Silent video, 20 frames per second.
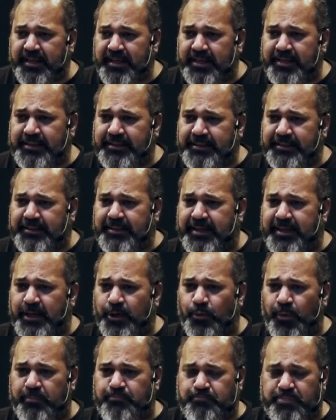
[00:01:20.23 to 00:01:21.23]
ela
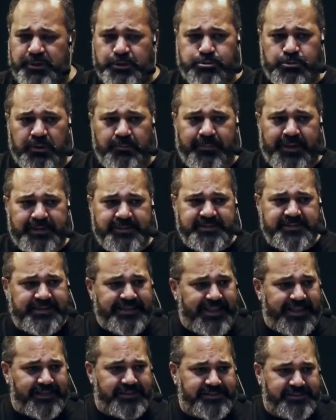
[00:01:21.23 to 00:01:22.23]
é uma epístola mais
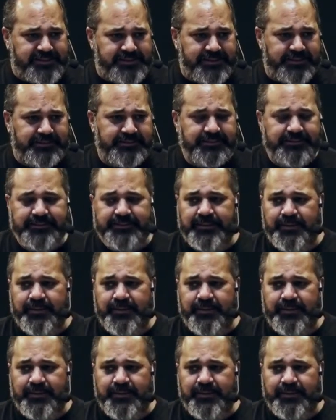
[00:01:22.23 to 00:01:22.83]
densa,